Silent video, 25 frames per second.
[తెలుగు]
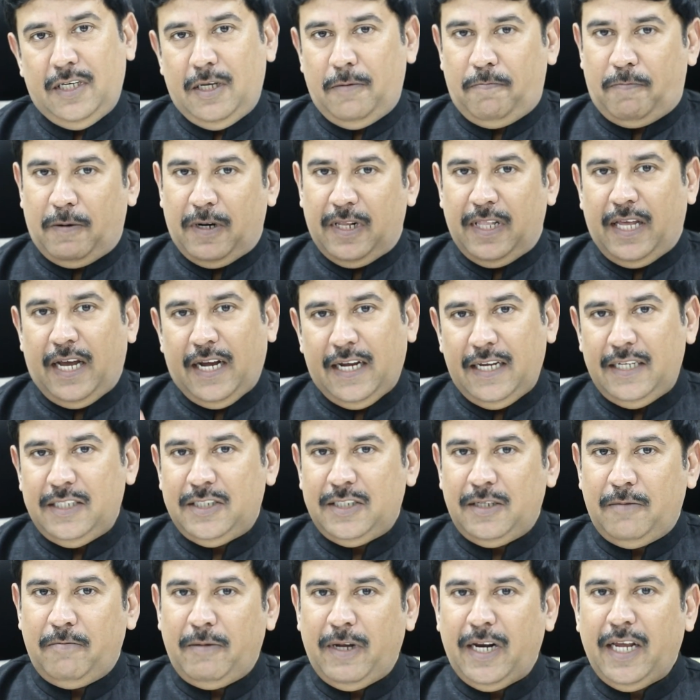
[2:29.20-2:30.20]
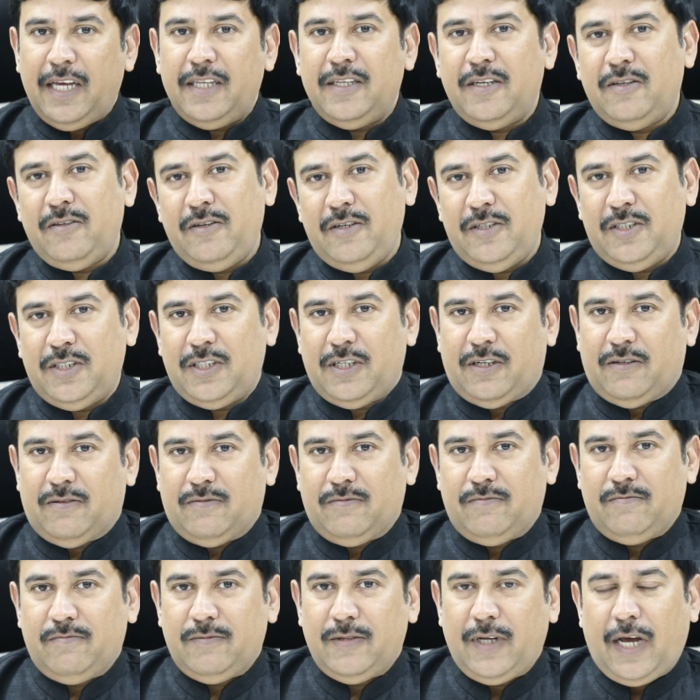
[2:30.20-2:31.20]
ఇప్పటిదాకా ఇచ్చిన మర్యాద ఏదో ఇచ్చాం
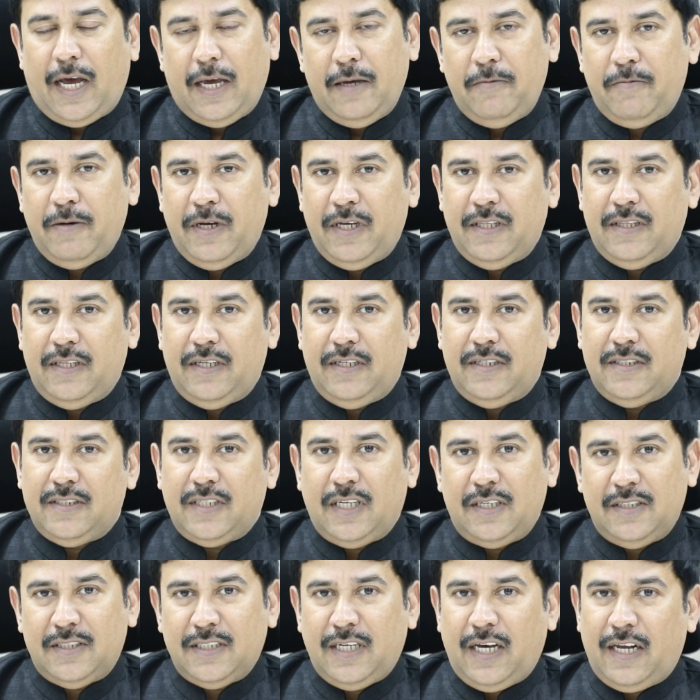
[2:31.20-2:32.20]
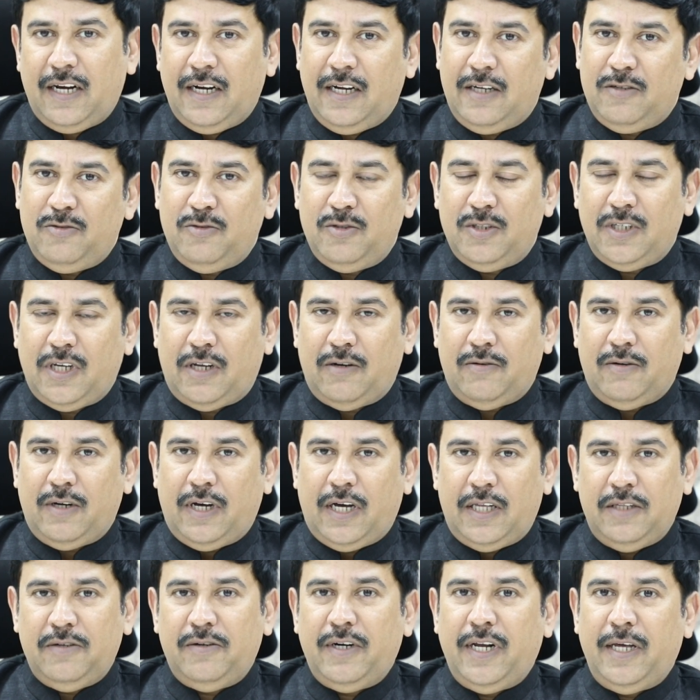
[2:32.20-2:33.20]
అయిపోయింది సంస్కారంగా చూశాను
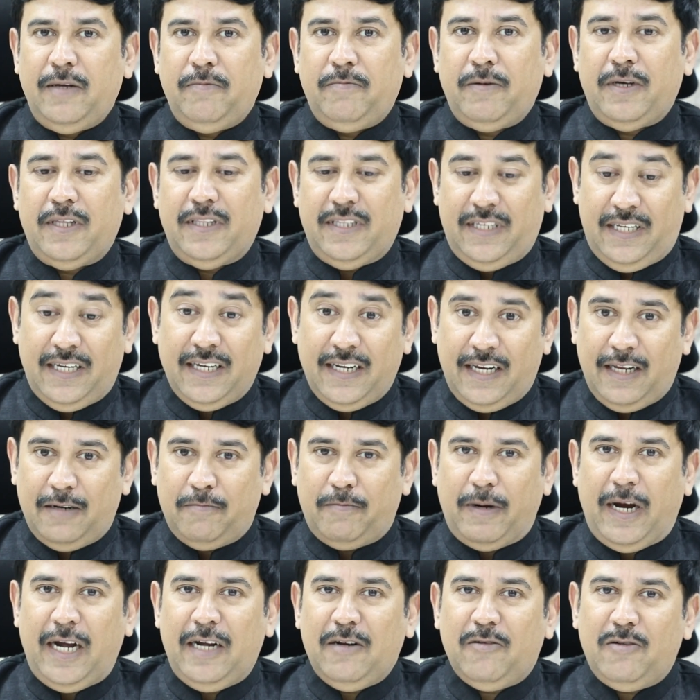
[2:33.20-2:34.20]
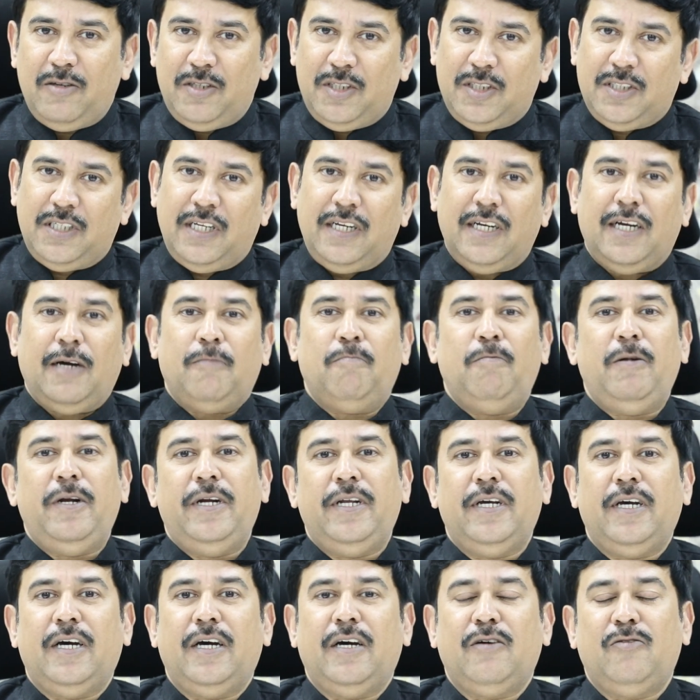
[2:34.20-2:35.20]
అది కూడా అయిపోయింది ఇక నేను బయటకు వచ్చేసాను
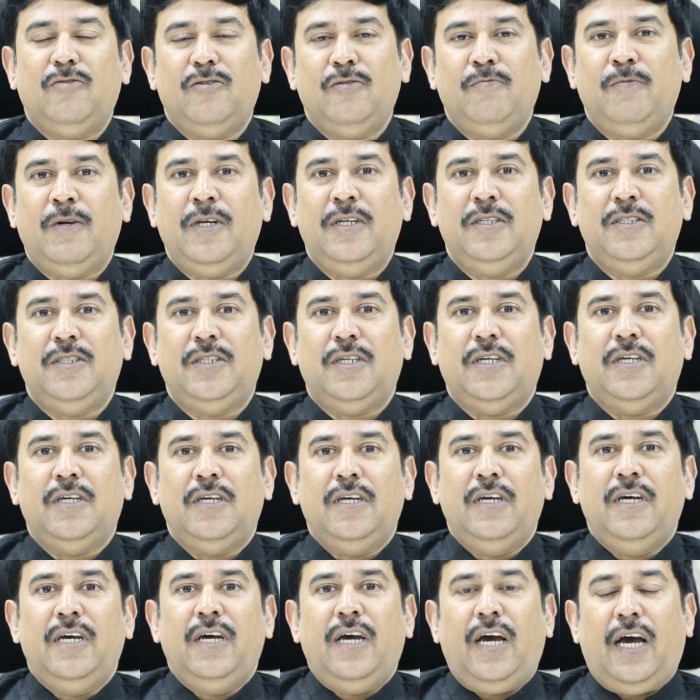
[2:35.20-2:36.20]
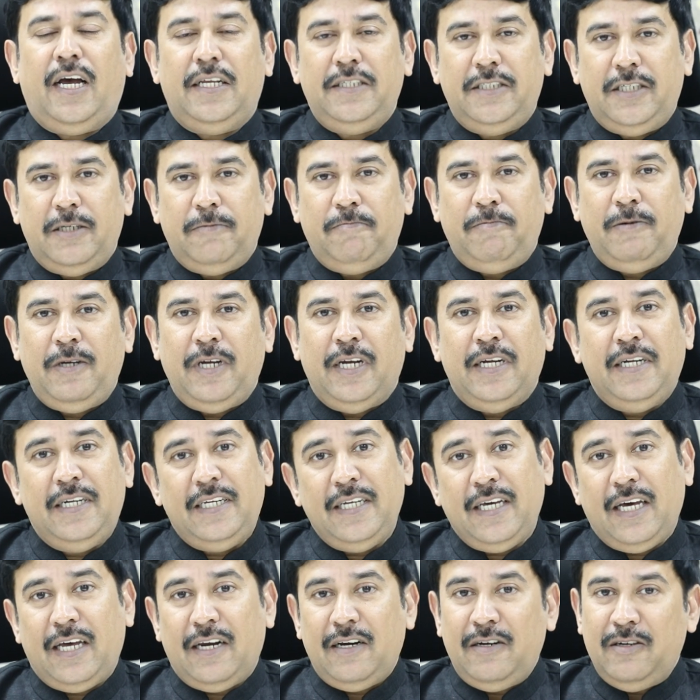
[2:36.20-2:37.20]
కంప్లీట్గా ఆ కుటుంబం నుంచి అని చెప్పి
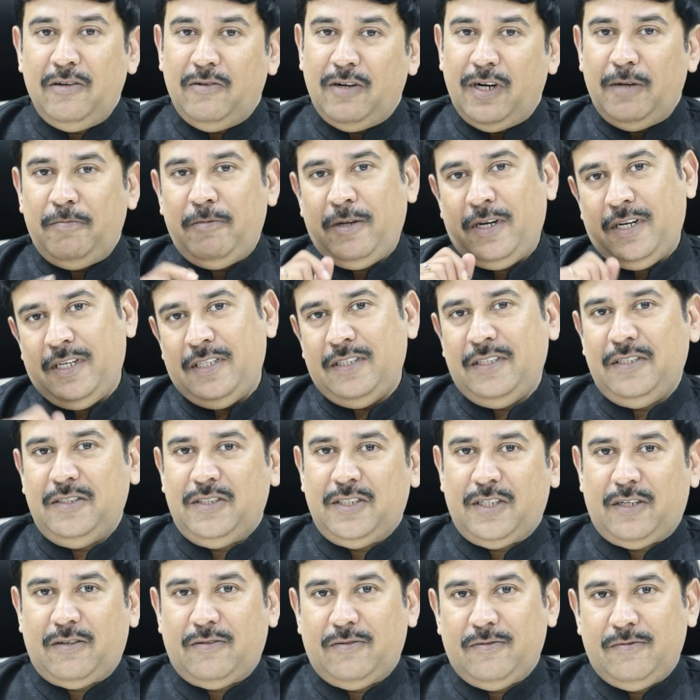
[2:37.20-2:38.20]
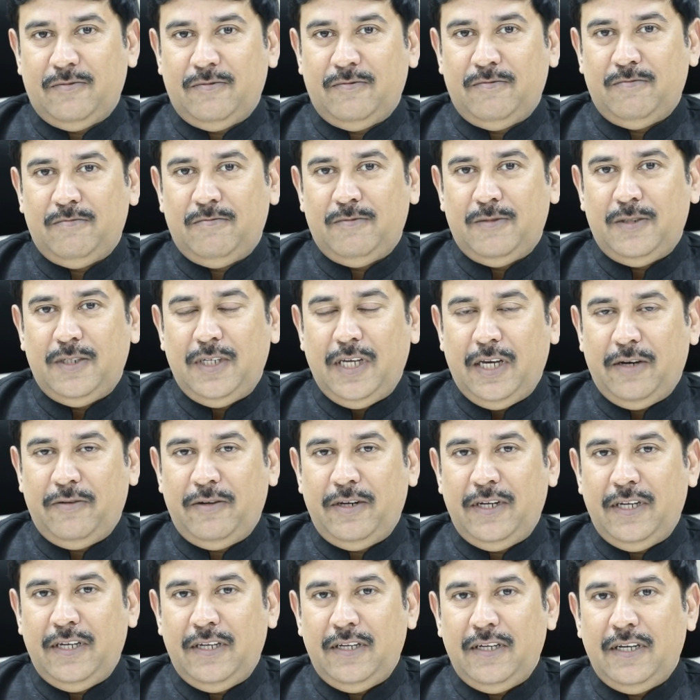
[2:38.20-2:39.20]
ఎన్టీఆర్ని కూడా మీరు నిందించారు
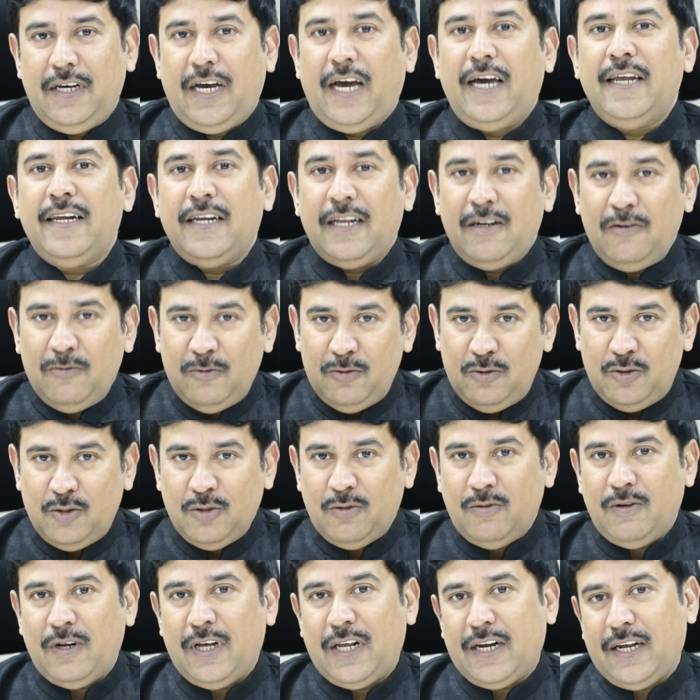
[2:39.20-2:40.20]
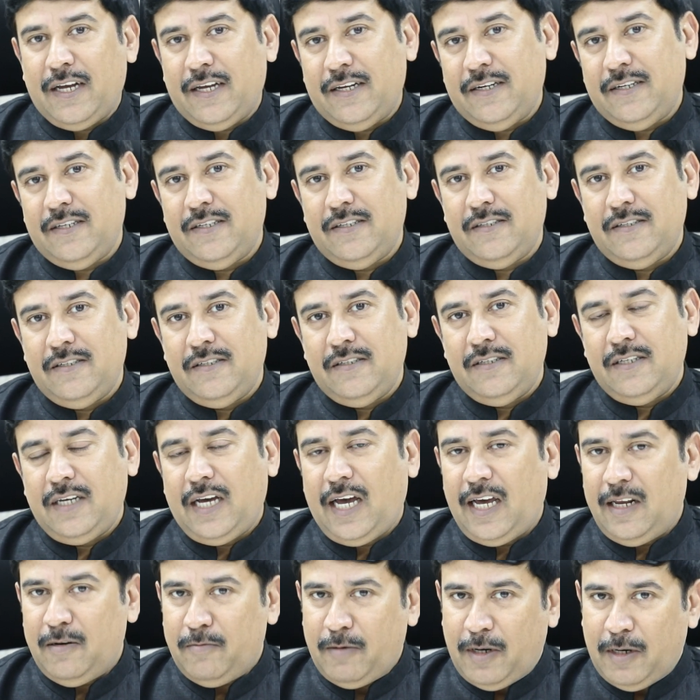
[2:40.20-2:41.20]
ఏమని ఆయన నన్ను ఉంచుకున్నారా అని
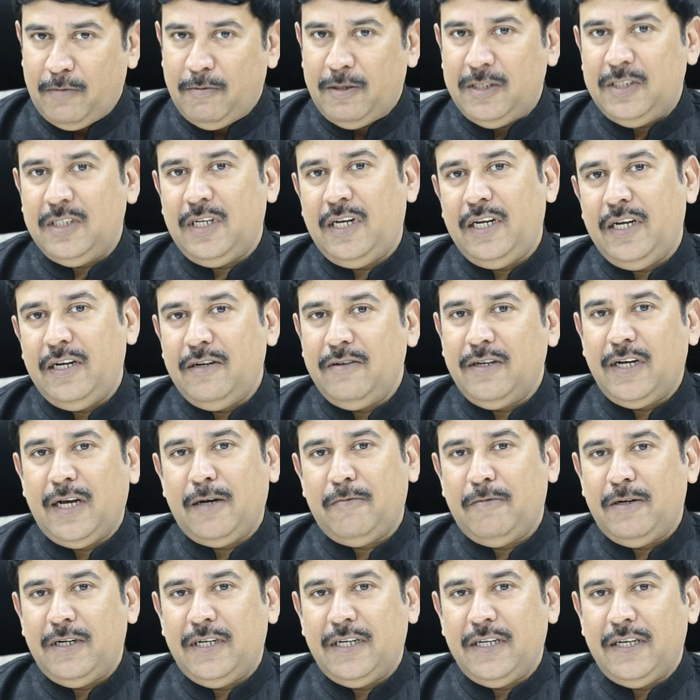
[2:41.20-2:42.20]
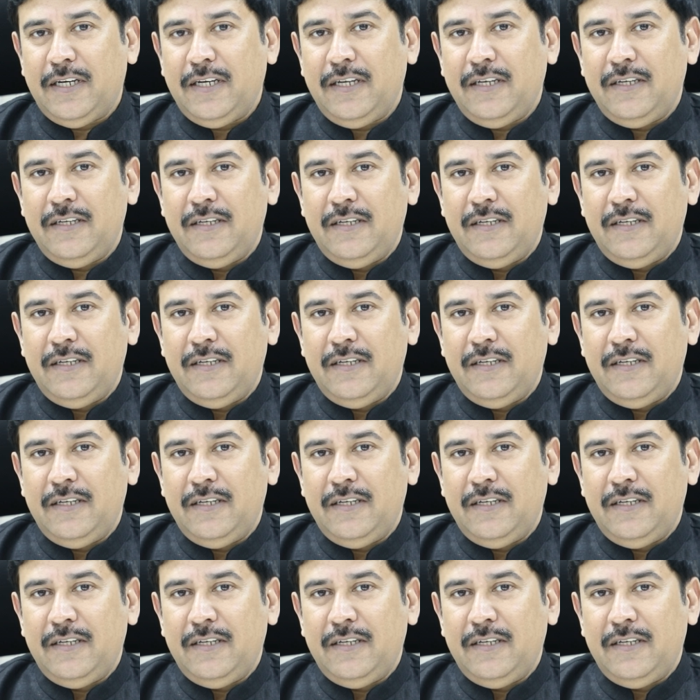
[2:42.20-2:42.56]
ఆయన మన మధ్య లేడు కాబట్టి